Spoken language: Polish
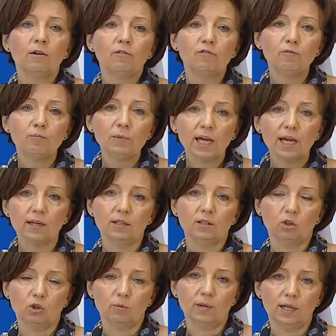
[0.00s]
w miarę
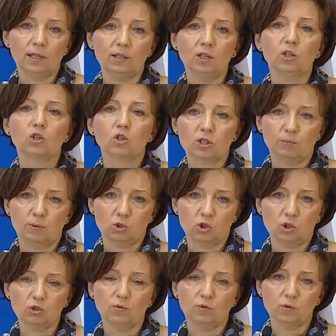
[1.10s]
normalnie
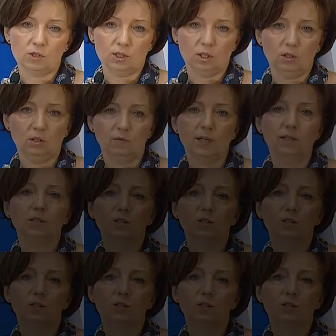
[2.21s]
rozpocząć funkcjonowanie.